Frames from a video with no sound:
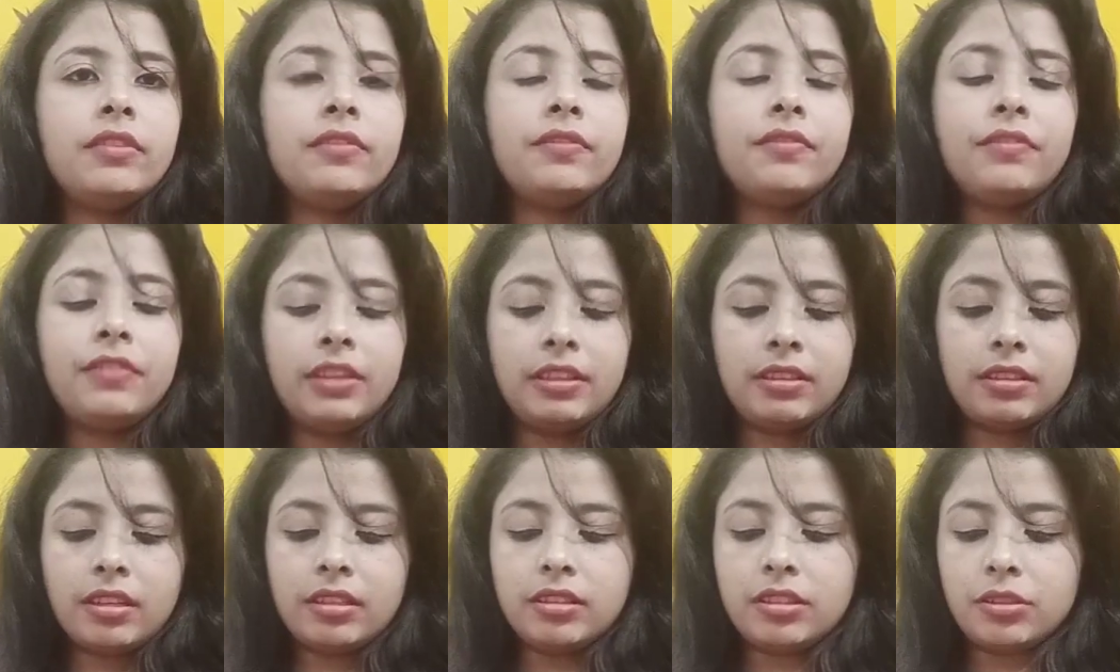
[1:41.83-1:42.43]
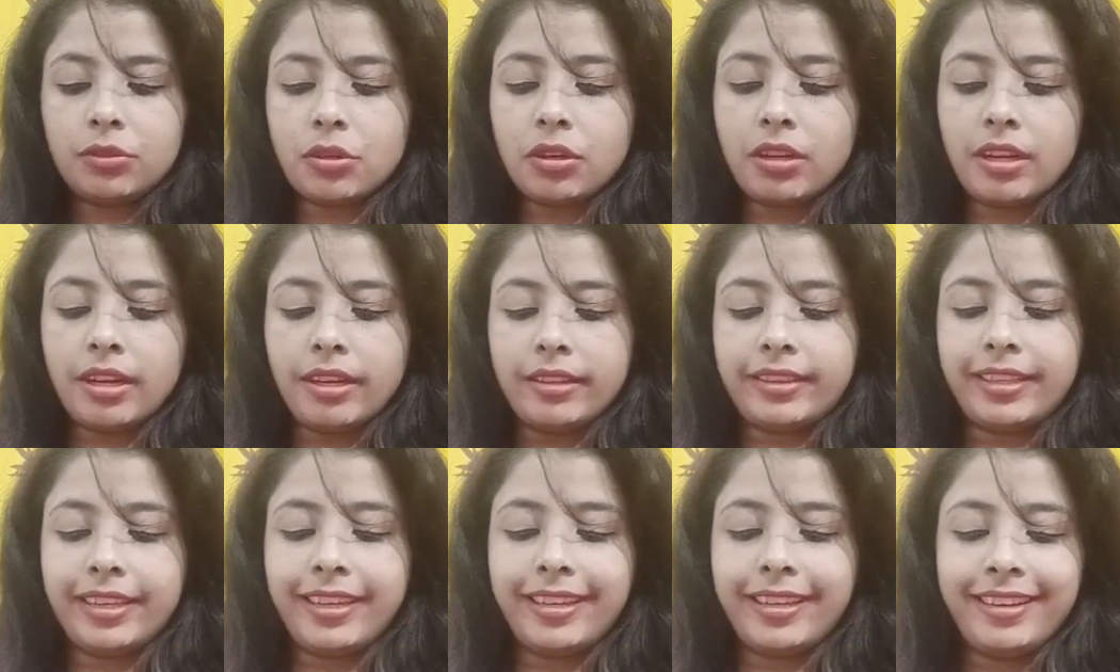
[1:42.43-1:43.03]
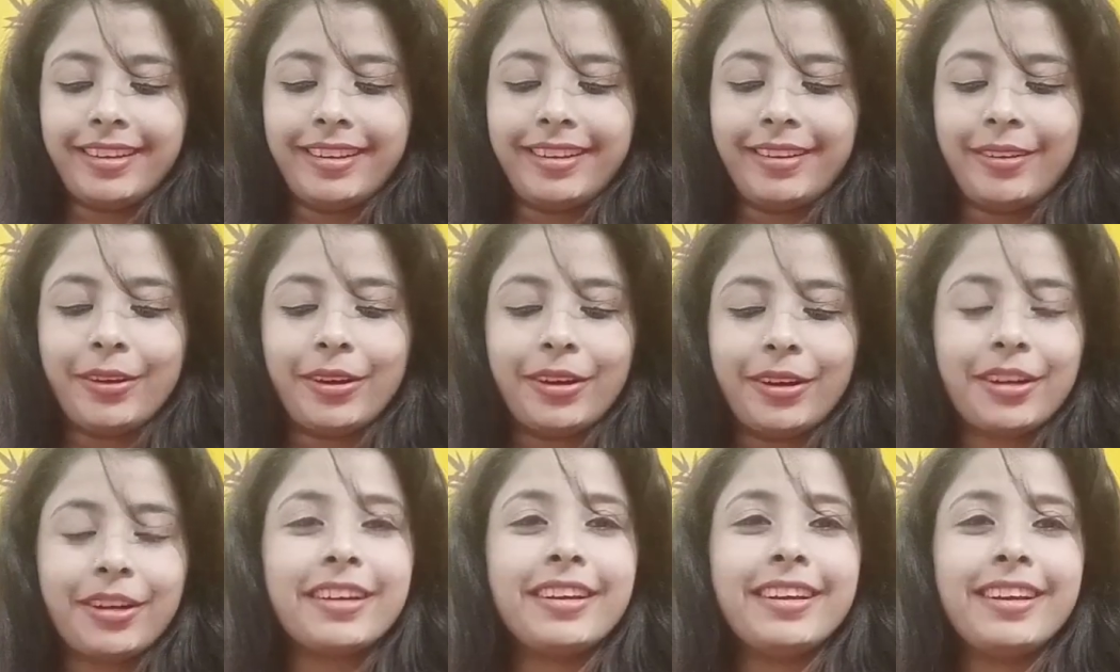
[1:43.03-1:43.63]
फीता इसको कहते हैं
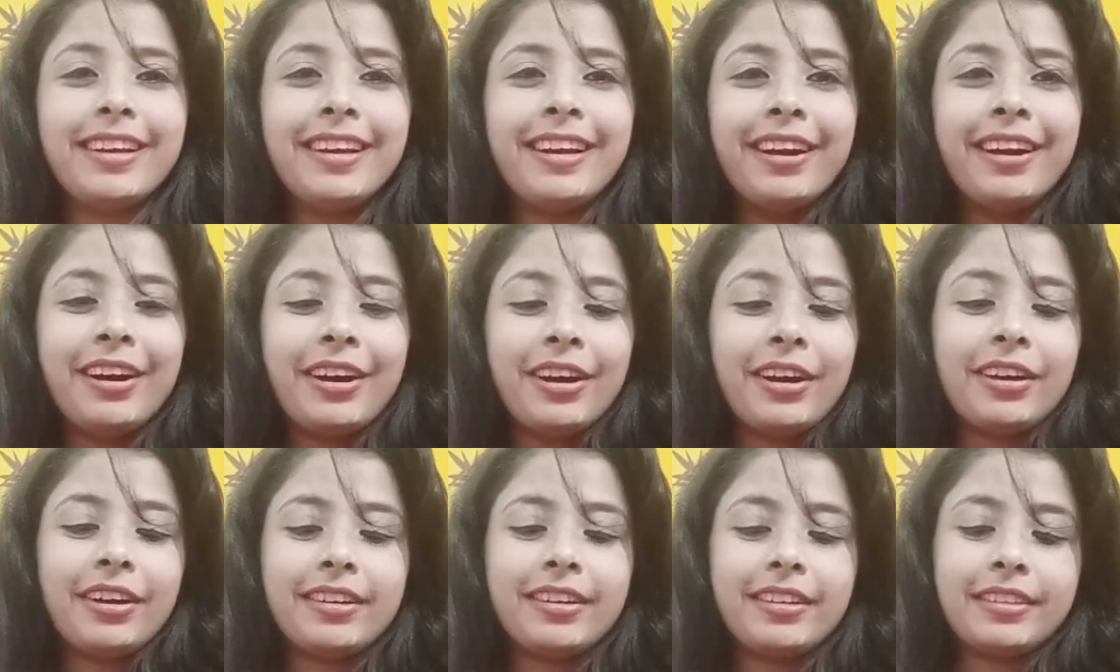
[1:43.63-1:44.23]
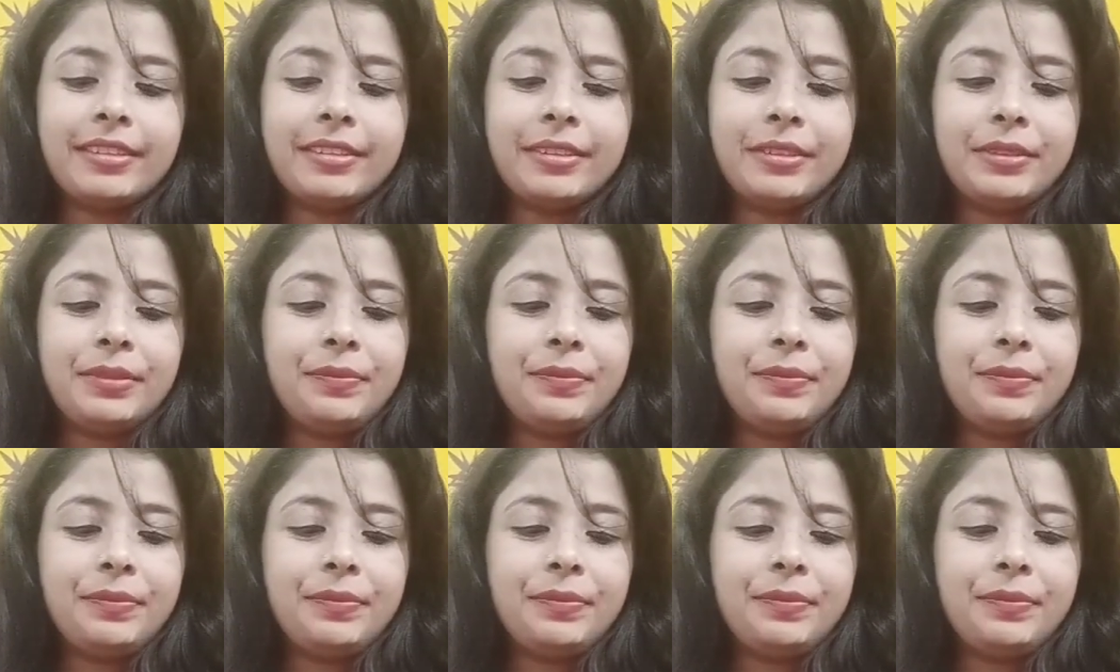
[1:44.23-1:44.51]
लॉग और